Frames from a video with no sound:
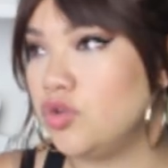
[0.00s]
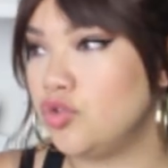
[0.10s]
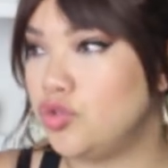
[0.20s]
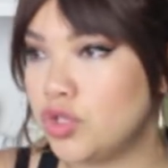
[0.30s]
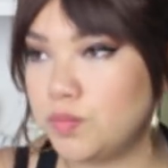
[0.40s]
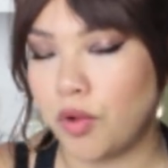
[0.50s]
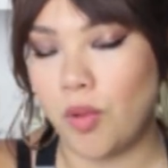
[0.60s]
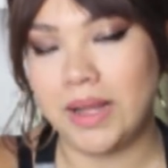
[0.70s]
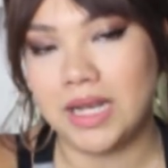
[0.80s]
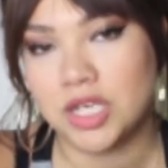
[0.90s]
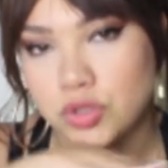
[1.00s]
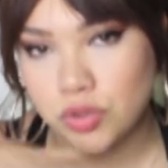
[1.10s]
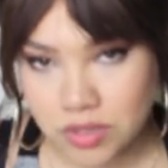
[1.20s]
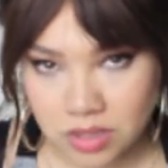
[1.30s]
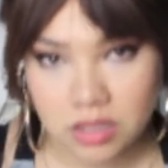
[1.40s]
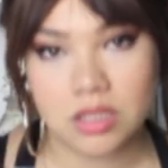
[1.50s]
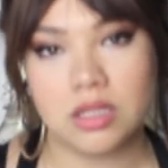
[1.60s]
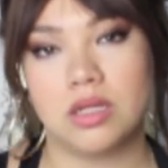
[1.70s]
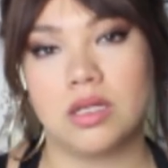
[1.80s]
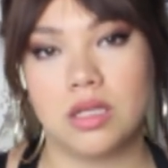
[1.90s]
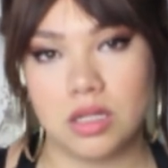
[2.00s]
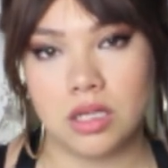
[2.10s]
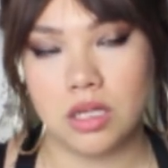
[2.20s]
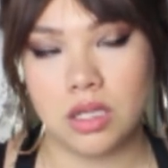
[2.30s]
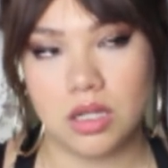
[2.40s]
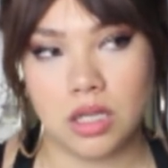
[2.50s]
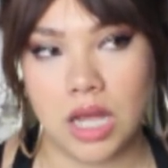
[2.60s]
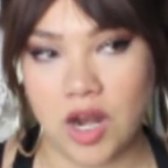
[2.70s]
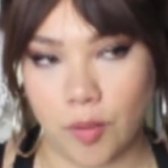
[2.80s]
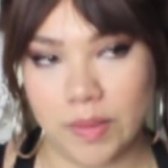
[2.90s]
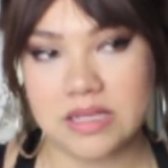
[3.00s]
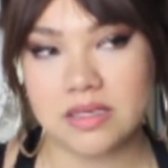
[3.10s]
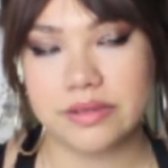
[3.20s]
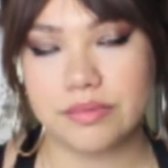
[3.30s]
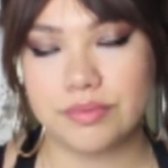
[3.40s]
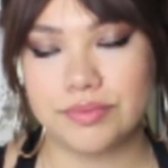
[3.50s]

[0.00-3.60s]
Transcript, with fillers: Juste pour remettre les choses à leur place.